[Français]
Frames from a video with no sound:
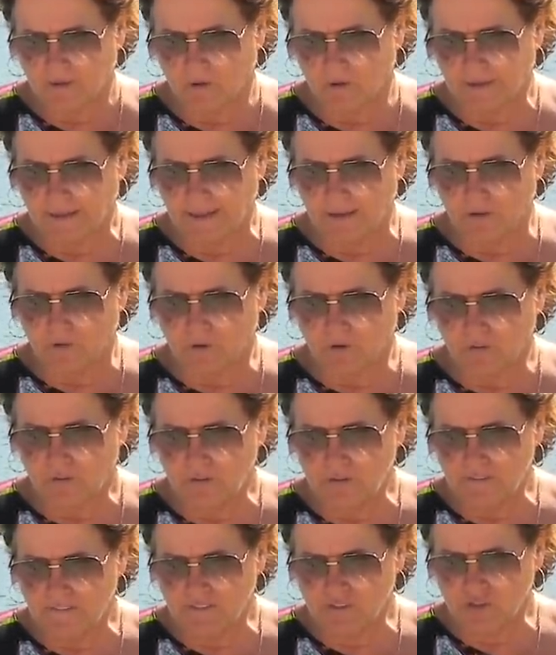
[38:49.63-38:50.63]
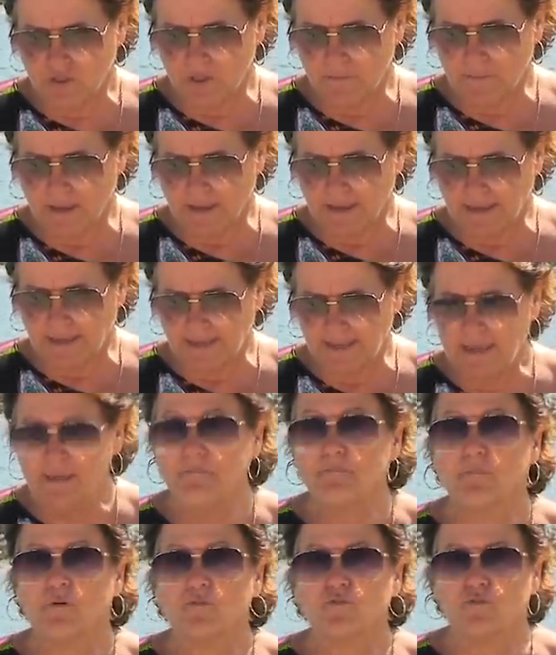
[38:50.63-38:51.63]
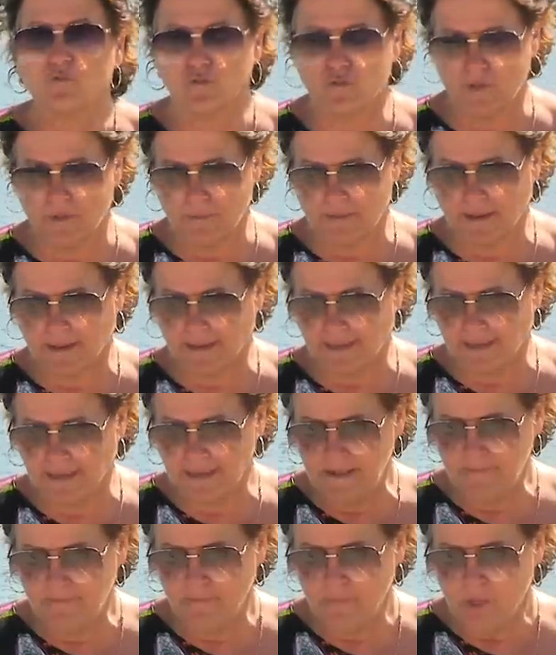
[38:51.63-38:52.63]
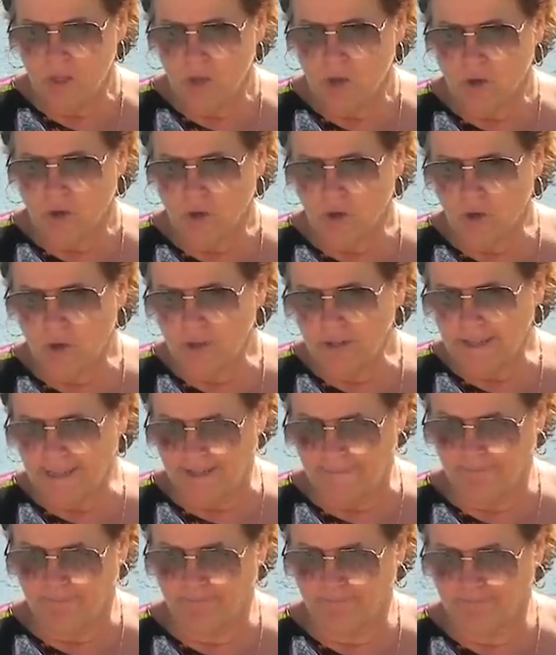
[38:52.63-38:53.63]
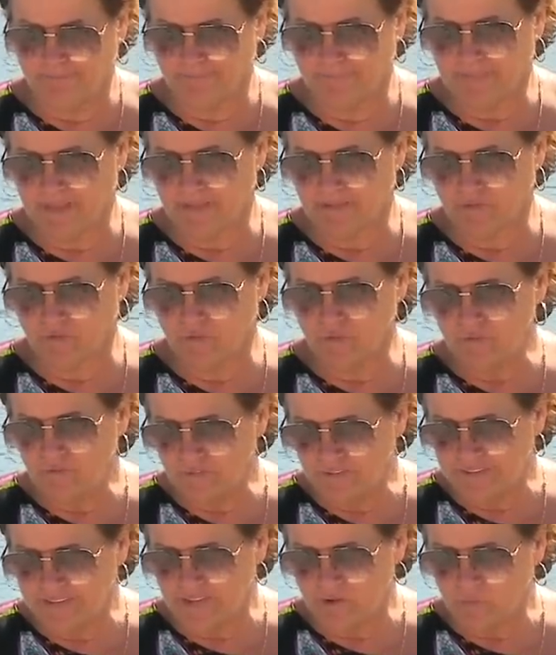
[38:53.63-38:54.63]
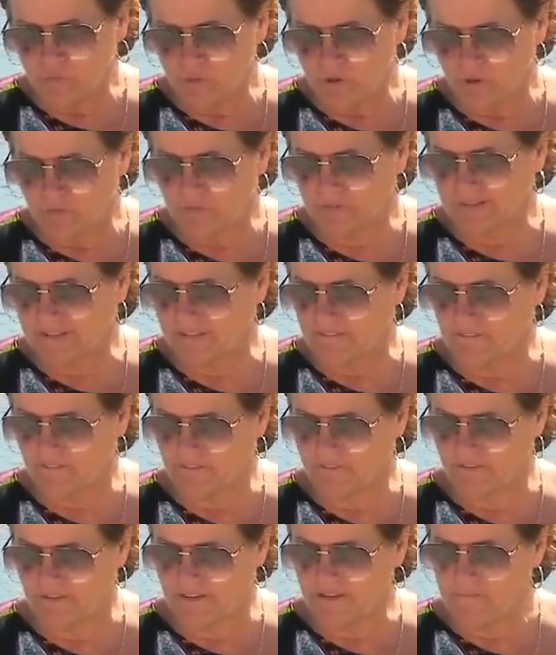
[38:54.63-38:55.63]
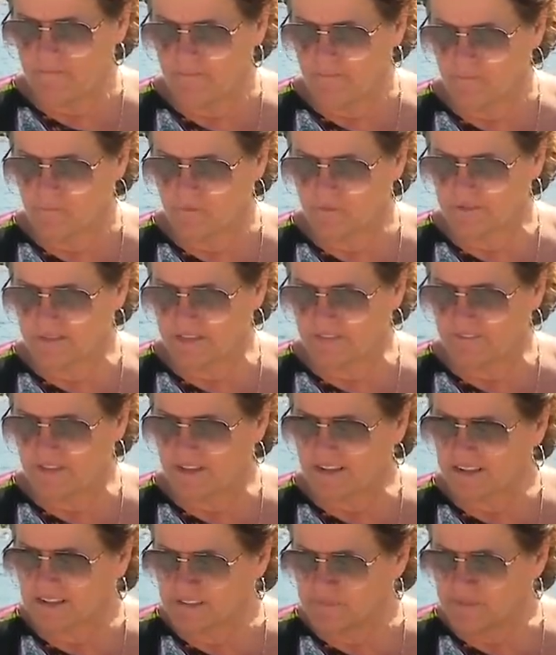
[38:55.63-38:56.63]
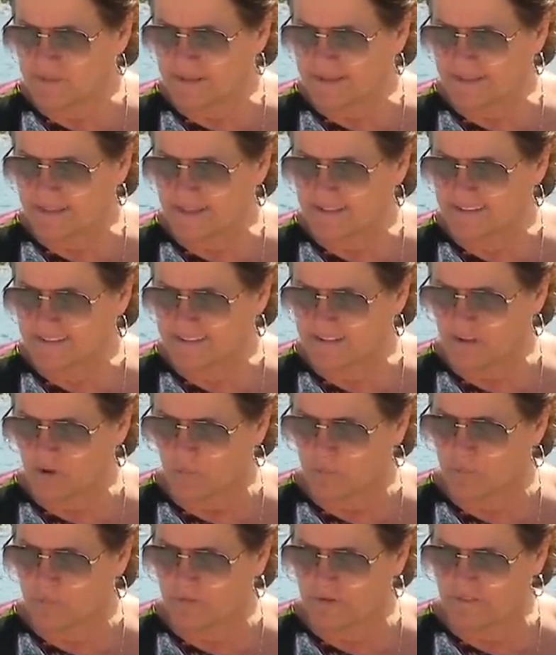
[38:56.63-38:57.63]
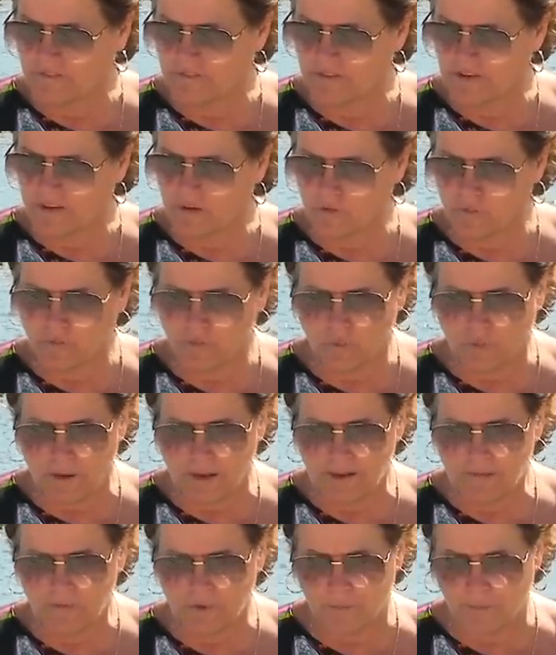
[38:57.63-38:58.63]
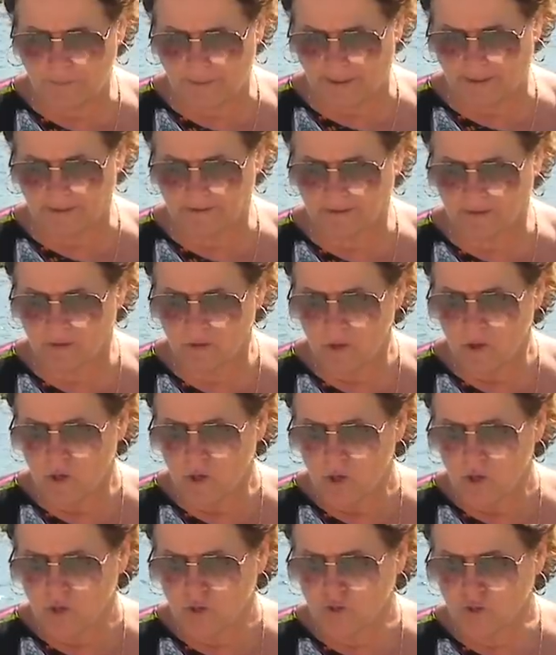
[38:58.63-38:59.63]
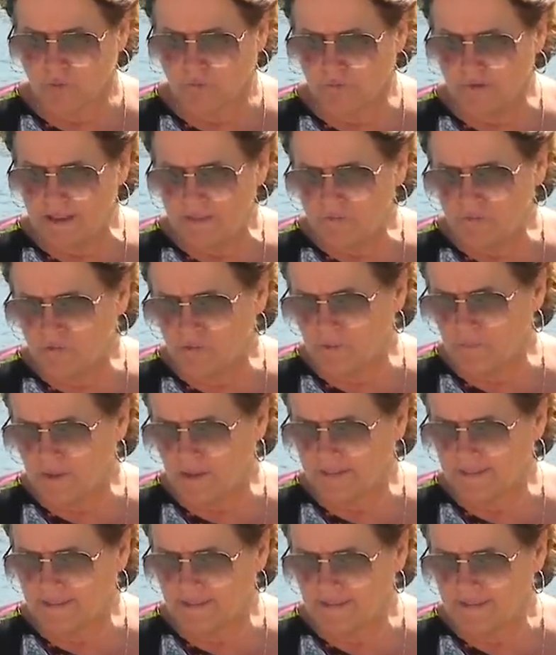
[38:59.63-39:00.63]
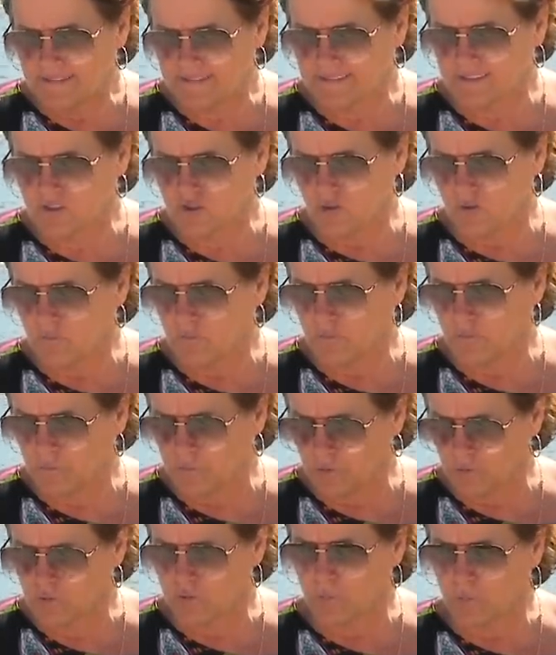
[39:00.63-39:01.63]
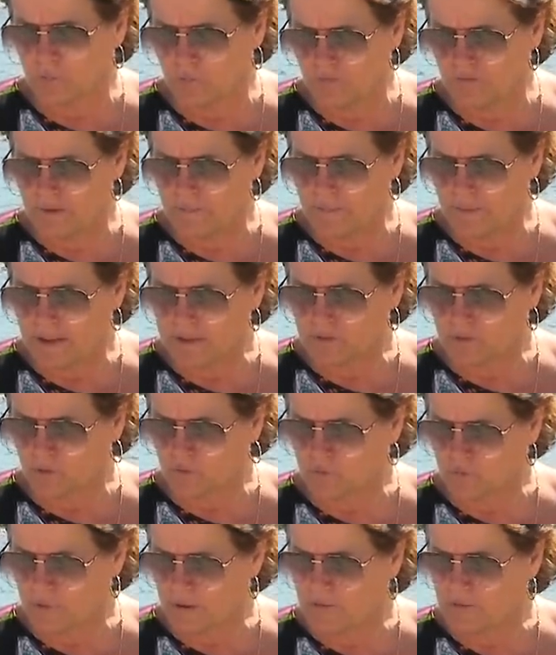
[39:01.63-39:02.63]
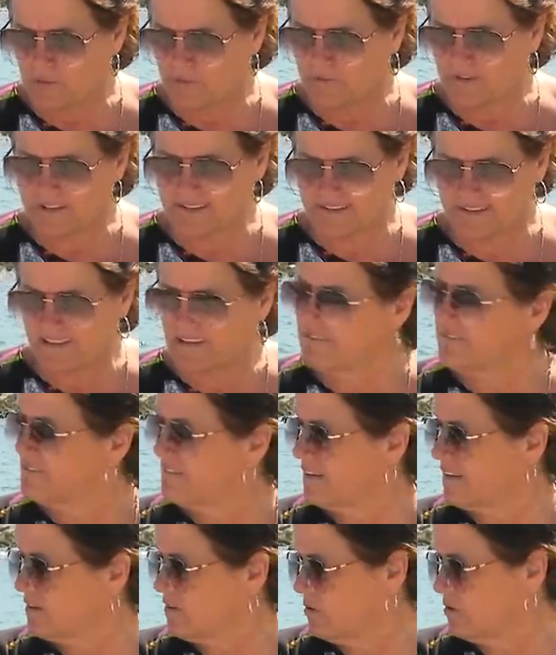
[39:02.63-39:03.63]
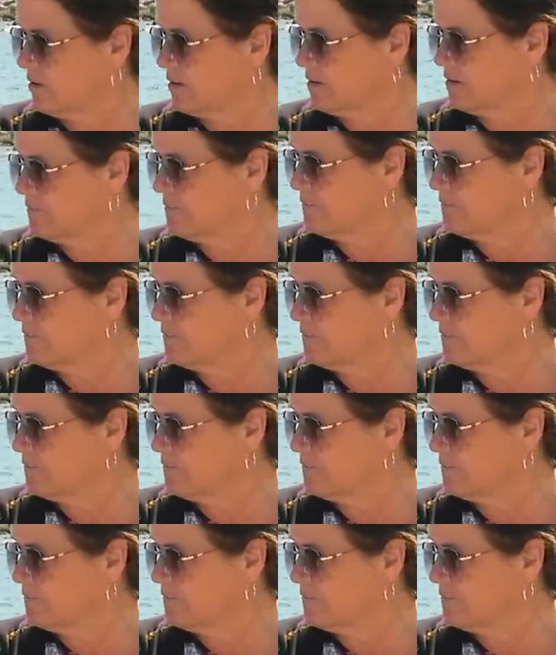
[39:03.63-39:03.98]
OK, on continue avec Jean-Marie. Bonjour Jean-Marie. Bonjour Jean-Marie. René, dans une vidéo que vous avez faite, vous avez expliqué si l'on pouvait faire une toile de peintre. Je voulais vous demander si je pouvais peindre une toile de Vincent Van Gogh.